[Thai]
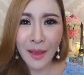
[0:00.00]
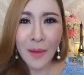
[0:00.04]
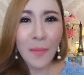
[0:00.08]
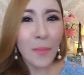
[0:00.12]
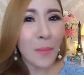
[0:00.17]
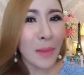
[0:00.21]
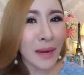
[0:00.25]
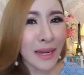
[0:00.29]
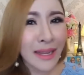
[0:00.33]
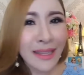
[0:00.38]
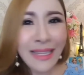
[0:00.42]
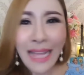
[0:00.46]

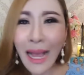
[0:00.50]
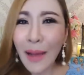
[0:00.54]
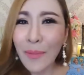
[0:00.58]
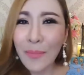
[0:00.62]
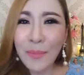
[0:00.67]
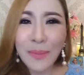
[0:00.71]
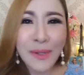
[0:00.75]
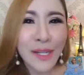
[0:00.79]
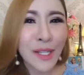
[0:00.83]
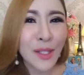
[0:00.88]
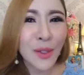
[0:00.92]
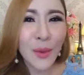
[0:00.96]
ไม่ได้ทำ
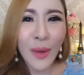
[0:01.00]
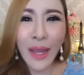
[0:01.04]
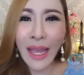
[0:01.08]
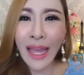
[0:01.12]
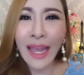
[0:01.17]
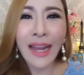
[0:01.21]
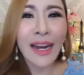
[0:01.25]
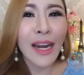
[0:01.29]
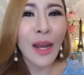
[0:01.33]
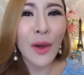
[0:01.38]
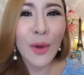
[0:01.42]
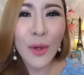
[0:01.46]
เพื่อตัวเอ
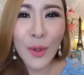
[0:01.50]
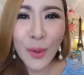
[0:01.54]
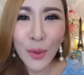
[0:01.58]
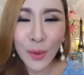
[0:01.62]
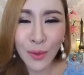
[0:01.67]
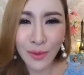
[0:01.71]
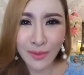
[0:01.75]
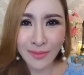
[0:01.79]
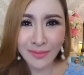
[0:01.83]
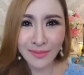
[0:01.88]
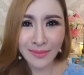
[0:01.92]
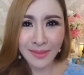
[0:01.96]
งแล้วลูก
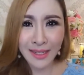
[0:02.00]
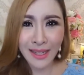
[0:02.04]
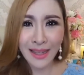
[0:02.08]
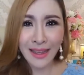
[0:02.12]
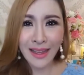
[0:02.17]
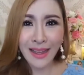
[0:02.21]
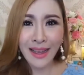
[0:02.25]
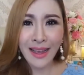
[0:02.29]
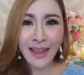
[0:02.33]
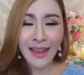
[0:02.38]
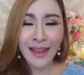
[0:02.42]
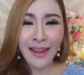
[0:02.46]

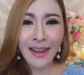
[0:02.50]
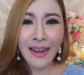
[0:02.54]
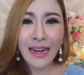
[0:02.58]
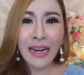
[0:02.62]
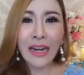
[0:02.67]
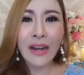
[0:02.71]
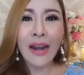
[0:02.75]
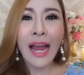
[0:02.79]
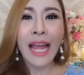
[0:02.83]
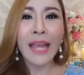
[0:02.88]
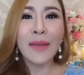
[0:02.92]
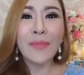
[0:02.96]

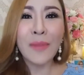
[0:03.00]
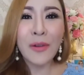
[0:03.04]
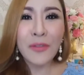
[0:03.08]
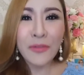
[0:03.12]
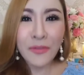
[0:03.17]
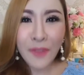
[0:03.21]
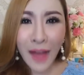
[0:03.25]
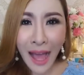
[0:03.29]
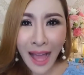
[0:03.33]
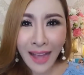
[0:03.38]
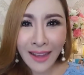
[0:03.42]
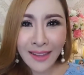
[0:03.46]
ใครมา
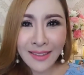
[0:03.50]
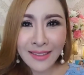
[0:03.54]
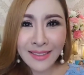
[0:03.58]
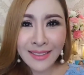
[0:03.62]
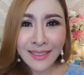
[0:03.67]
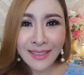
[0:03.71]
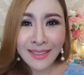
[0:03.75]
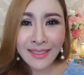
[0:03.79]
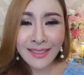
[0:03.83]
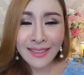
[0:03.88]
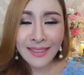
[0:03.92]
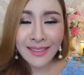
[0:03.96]
ฟัง
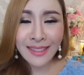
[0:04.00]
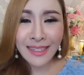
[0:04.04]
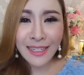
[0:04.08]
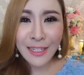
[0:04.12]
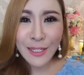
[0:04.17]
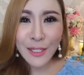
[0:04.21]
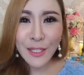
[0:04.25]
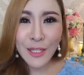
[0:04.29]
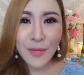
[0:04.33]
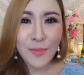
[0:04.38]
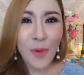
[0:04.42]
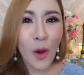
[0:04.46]

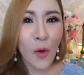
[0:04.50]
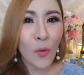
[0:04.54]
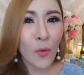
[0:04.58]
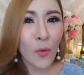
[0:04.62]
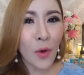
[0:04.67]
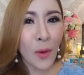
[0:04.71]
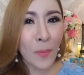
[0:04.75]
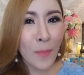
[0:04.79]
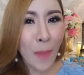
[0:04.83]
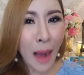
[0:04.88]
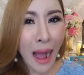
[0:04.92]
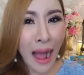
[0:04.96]
จะบอก
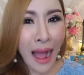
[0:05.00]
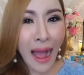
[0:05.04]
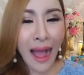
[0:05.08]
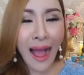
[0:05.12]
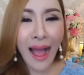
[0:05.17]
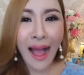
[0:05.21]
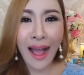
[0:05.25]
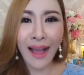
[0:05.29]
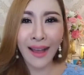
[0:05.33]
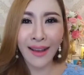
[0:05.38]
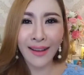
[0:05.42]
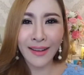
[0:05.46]
ว่าบ้า
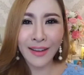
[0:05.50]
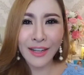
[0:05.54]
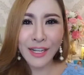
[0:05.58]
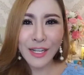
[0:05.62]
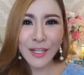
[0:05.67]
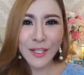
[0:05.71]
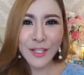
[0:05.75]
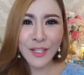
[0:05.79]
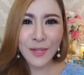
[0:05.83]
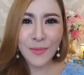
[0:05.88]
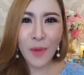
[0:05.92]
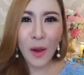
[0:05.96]

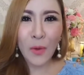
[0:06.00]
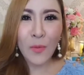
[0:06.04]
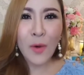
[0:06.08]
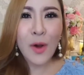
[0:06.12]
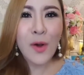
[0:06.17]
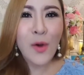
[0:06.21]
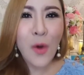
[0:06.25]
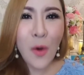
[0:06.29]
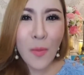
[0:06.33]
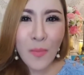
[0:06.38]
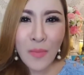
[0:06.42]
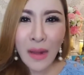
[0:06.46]
จะบอกว่า
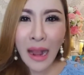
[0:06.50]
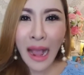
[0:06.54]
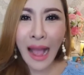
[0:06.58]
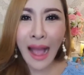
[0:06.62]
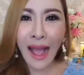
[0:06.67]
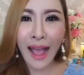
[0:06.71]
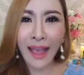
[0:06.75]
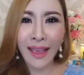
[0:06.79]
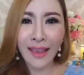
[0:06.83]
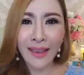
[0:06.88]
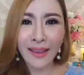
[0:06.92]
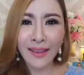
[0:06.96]
งมงา
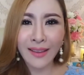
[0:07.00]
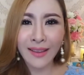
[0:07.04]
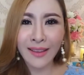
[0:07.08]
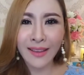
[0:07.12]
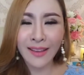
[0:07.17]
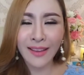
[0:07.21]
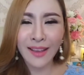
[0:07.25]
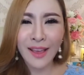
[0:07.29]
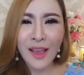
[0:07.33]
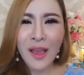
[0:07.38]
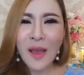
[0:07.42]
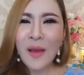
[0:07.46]
ย
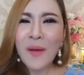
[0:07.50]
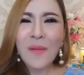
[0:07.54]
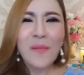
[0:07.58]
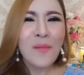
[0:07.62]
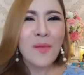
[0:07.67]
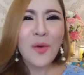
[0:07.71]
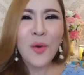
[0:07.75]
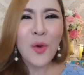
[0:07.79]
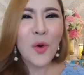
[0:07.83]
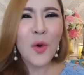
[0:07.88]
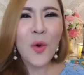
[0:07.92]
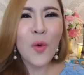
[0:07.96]

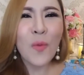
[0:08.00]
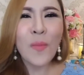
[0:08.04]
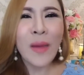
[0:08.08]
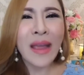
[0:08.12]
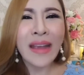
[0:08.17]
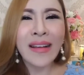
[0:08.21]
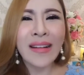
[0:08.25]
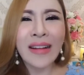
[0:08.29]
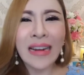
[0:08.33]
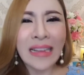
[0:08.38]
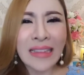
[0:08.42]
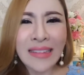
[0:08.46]
ครูไม่
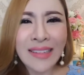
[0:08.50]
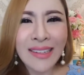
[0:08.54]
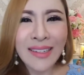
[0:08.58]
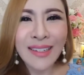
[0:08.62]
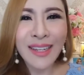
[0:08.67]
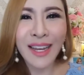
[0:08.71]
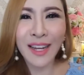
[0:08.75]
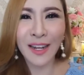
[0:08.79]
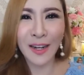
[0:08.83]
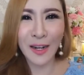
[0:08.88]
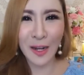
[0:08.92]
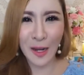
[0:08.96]
กระเทือ
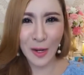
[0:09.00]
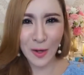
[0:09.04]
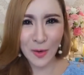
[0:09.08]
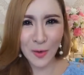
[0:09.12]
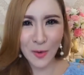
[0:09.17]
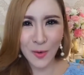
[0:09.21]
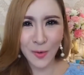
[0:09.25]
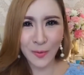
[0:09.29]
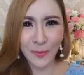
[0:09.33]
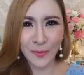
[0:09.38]
นเลยลูก